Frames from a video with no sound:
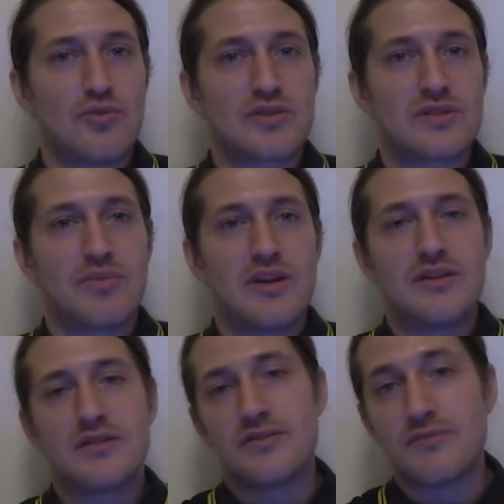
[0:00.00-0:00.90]
бог,
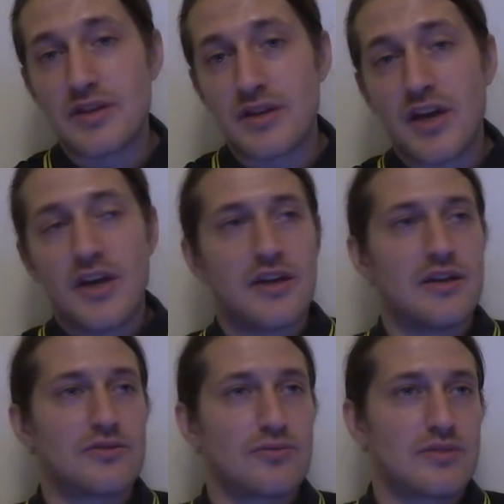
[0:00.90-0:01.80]
заболеете вы
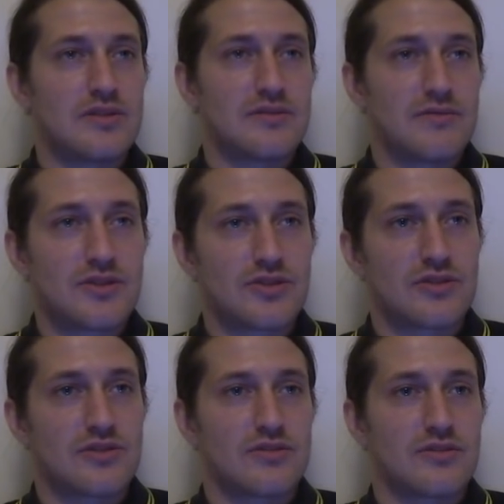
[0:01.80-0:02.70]
или кто-нибудь из
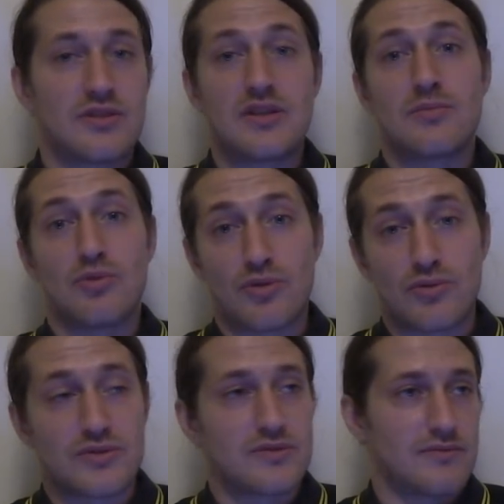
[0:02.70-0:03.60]
ваших, э, не дай бог,
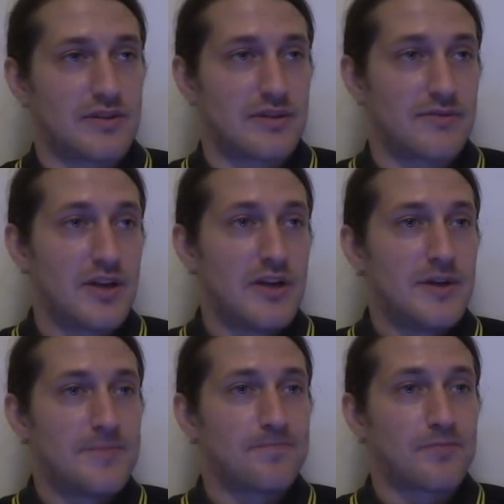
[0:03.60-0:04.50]
родственников,
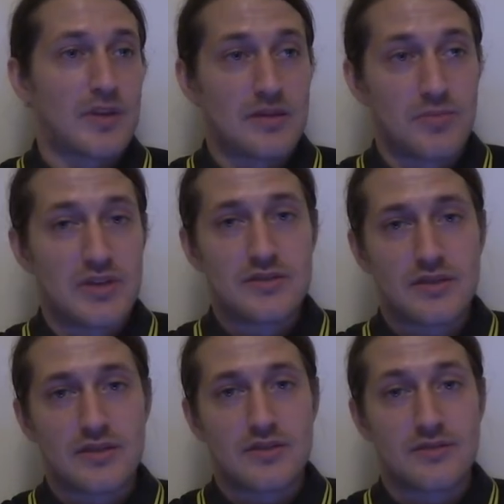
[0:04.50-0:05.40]

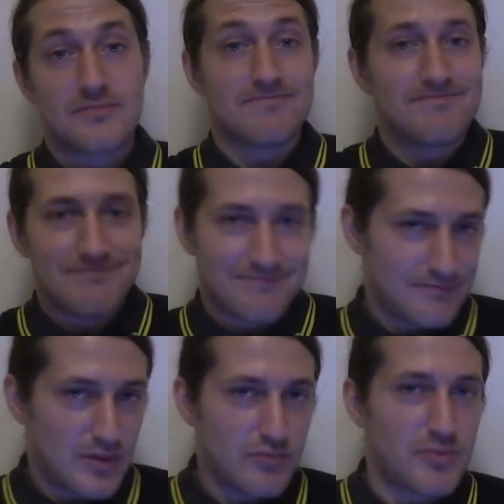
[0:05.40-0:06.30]
близких,
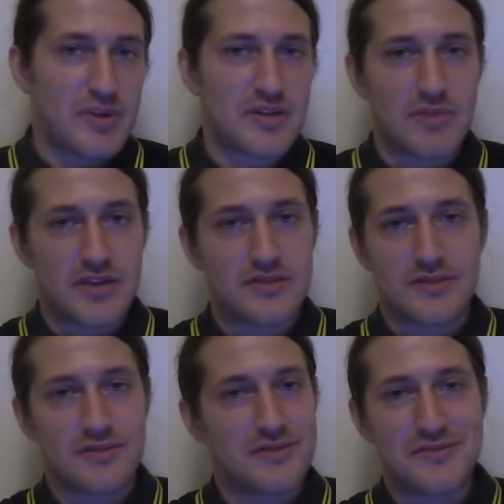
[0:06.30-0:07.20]
ну, вы
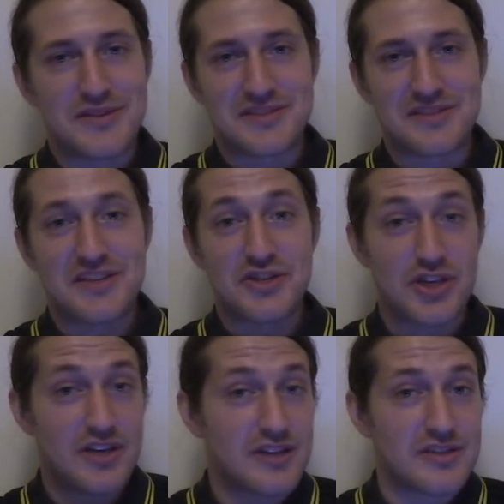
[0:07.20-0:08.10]
понимаете, вас на
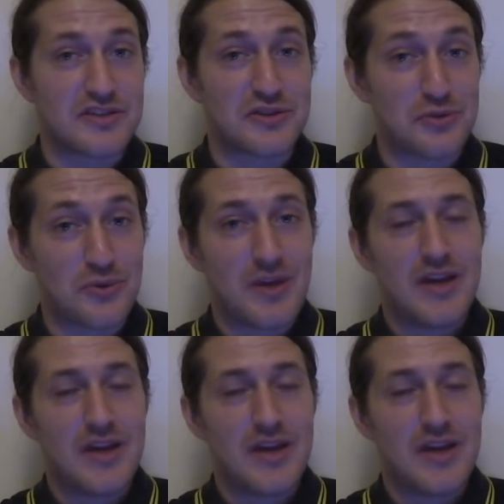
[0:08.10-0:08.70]
шарик никто